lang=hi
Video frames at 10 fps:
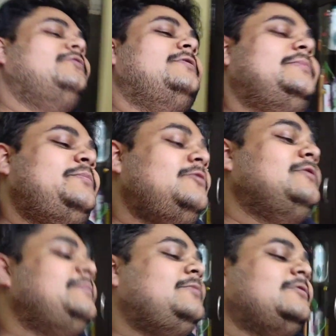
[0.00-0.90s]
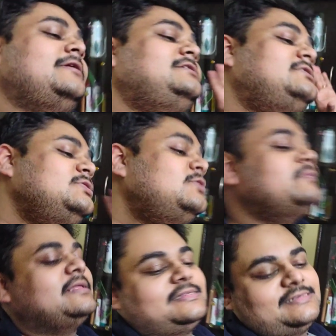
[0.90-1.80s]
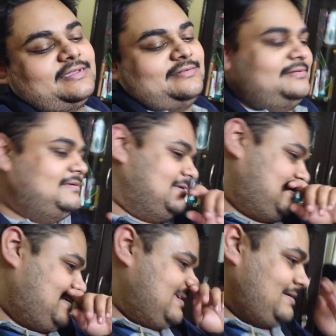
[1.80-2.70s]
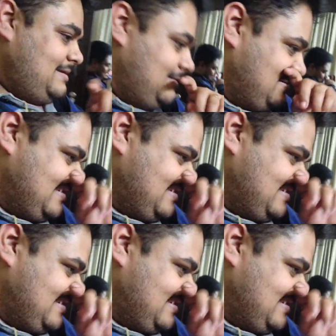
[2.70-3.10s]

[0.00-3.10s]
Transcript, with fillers: पूरे पूरे पूरे टू मंथ्स का है ना